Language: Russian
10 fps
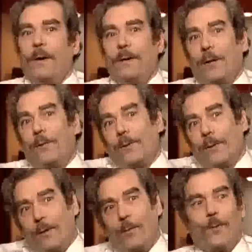Я говорю,
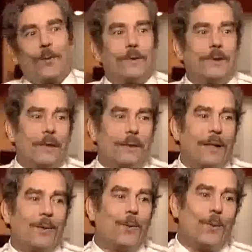да вот, человек
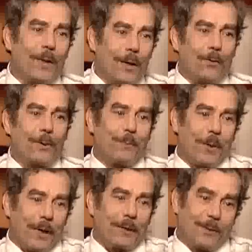тонул, я его
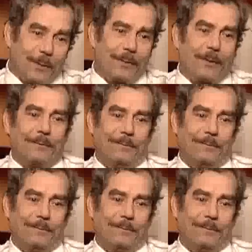спас. Он э,